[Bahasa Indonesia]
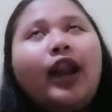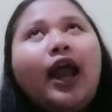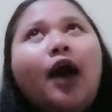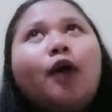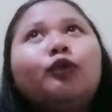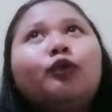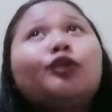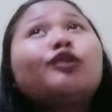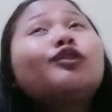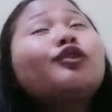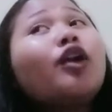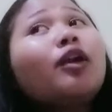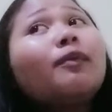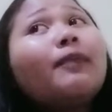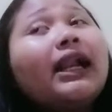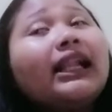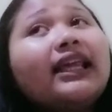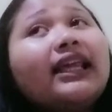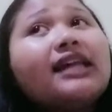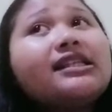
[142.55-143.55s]
Nah, untuk
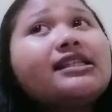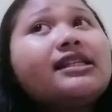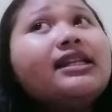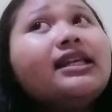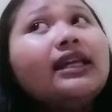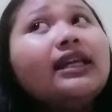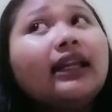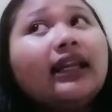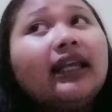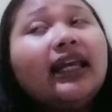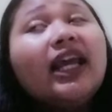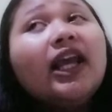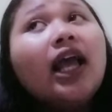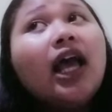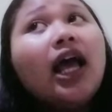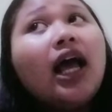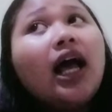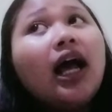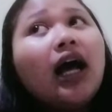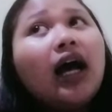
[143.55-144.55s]
normalnya sendiri
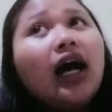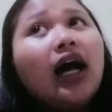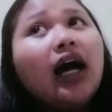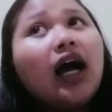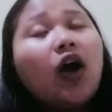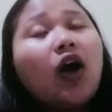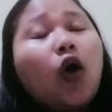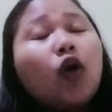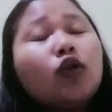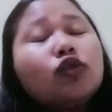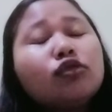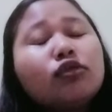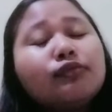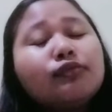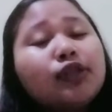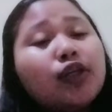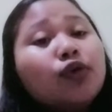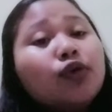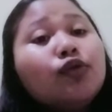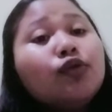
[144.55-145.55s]
uh,
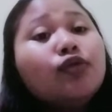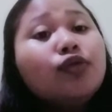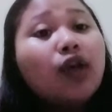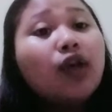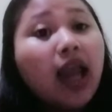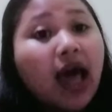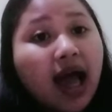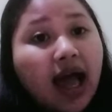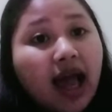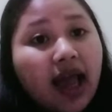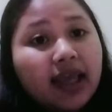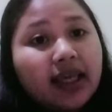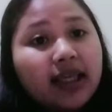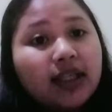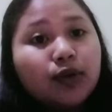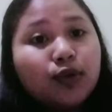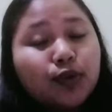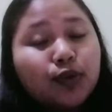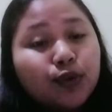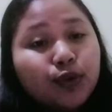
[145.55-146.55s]
konsumsi gula
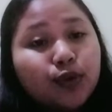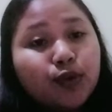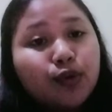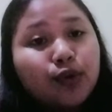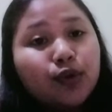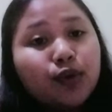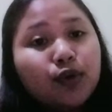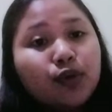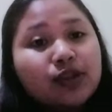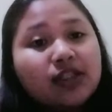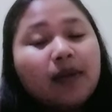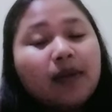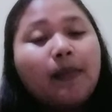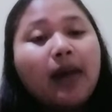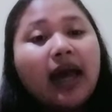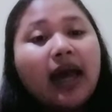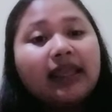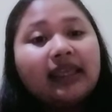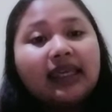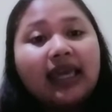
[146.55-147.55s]
itu
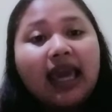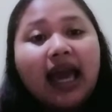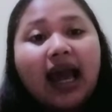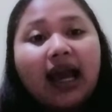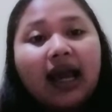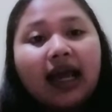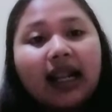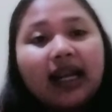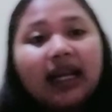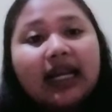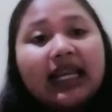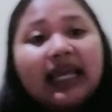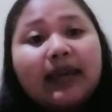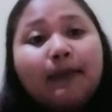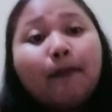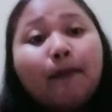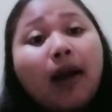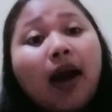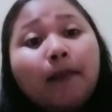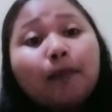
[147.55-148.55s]
sebanyak
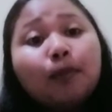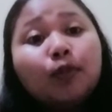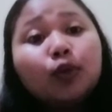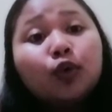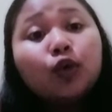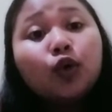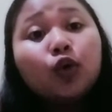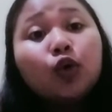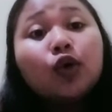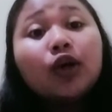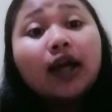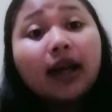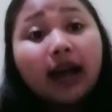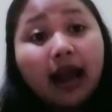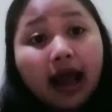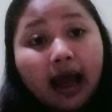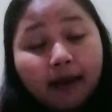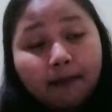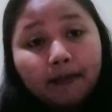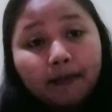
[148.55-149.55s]
50
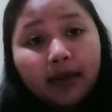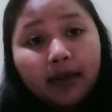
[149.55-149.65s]
gram